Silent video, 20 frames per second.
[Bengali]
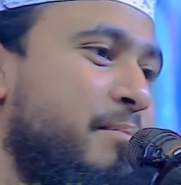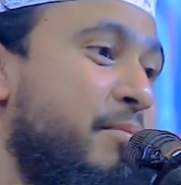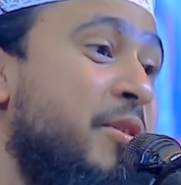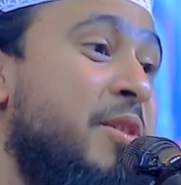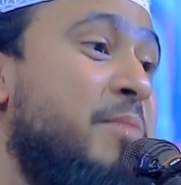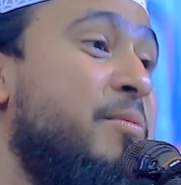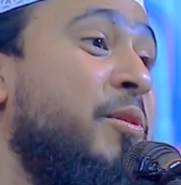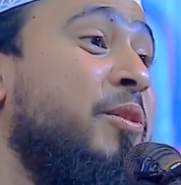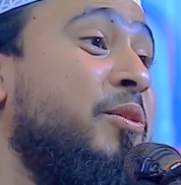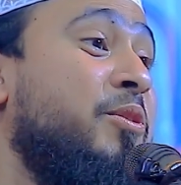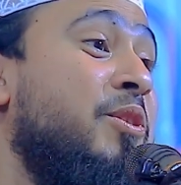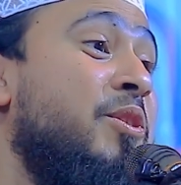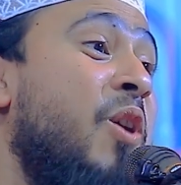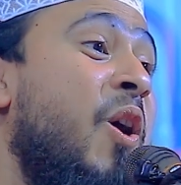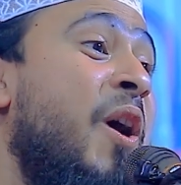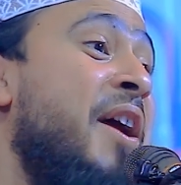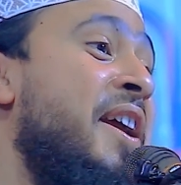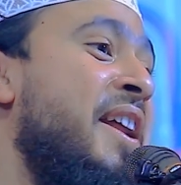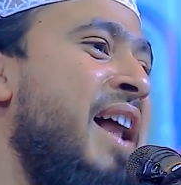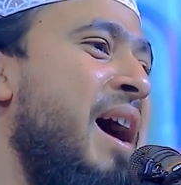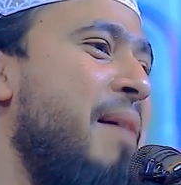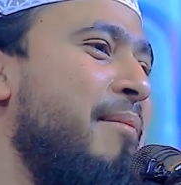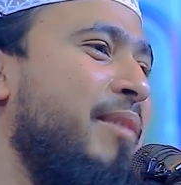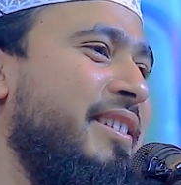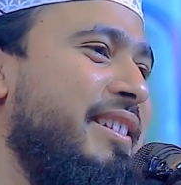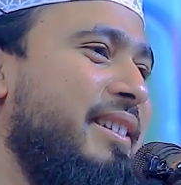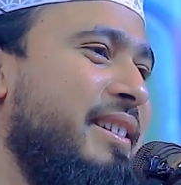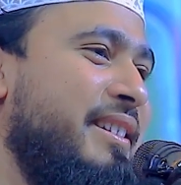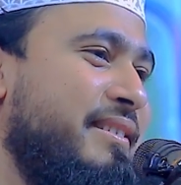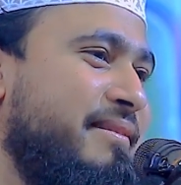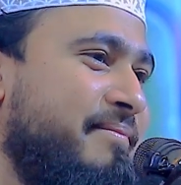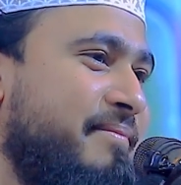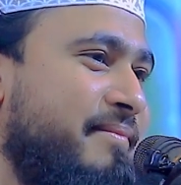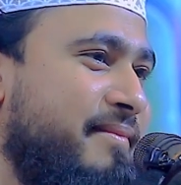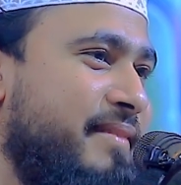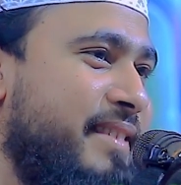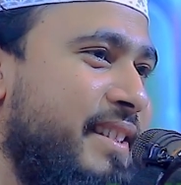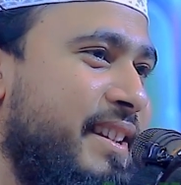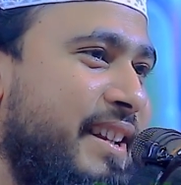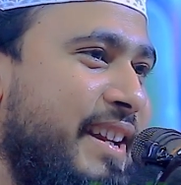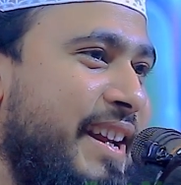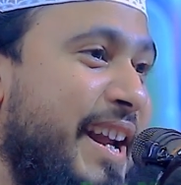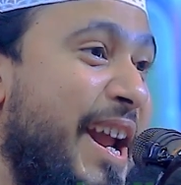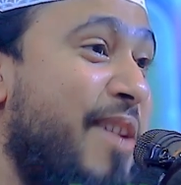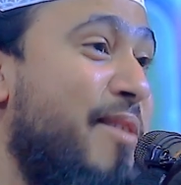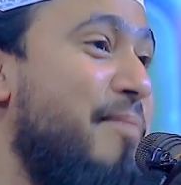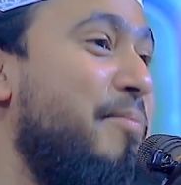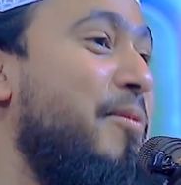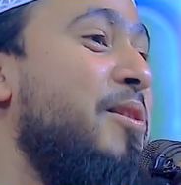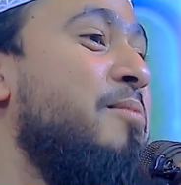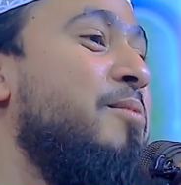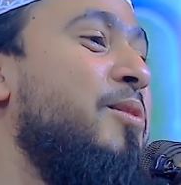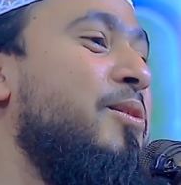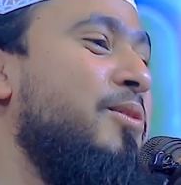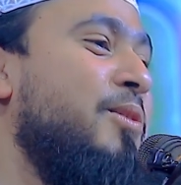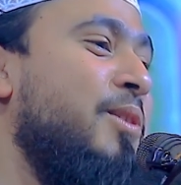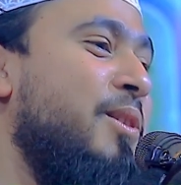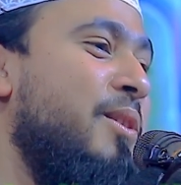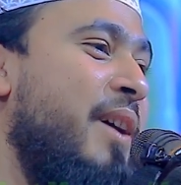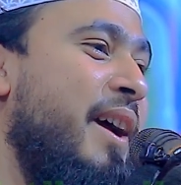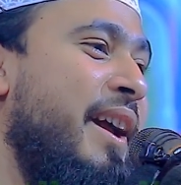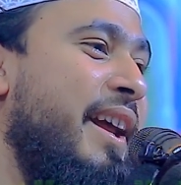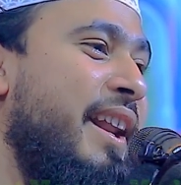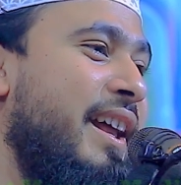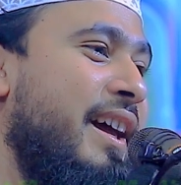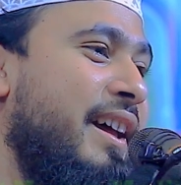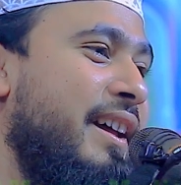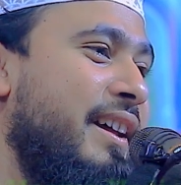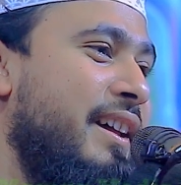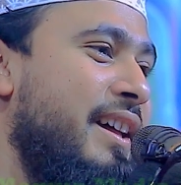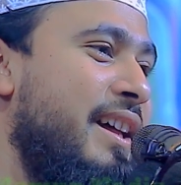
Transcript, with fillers: পরিবর্তন হয় না আমাদের কেন পরিবর্তন হয় না